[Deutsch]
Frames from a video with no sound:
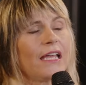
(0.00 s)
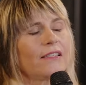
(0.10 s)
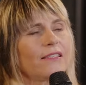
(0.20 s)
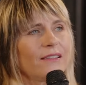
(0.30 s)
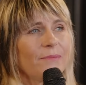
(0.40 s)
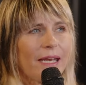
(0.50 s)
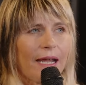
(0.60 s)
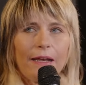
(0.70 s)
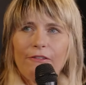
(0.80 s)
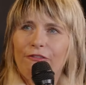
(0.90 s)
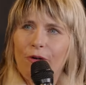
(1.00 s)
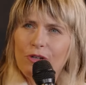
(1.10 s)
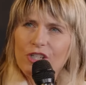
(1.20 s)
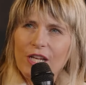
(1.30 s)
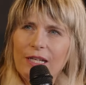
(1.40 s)
Das hat mir eine
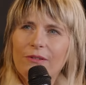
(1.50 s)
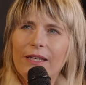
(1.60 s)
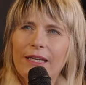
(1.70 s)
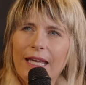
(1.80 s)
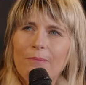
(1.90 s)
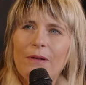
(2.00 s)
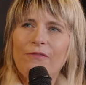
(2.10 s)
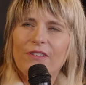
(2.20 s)
Vorstellung gegeben,